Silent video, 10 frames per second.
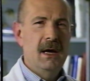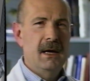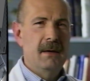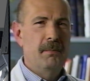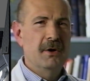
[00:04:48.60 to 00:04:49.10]

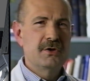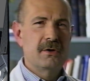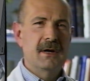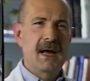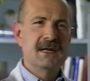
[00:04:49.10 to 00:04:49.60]
eh,
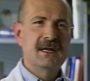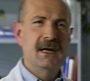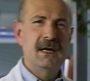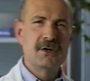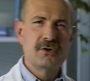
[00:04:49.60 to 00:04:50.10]
possono
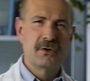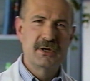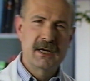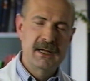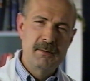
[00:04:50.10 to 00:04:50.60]
nascere e
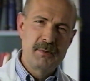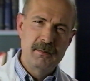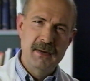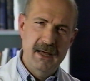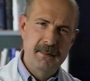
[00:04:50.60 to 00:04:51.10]
sorgere dei
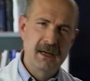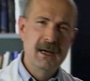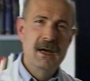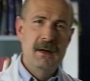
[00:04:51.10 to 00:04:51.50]
problemi,